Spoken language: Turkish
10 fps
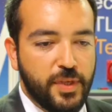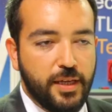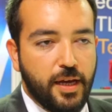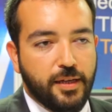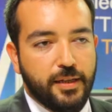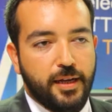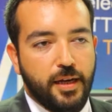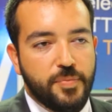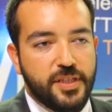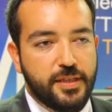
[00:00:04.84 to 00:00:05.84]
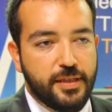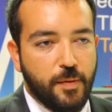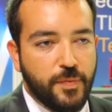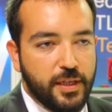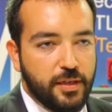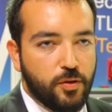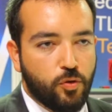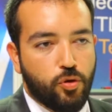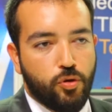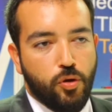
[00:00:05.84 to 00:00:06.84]
yangın alarm sistemlerinin
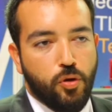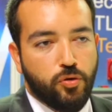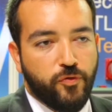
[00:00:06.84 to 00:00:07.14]
kurulu olduğu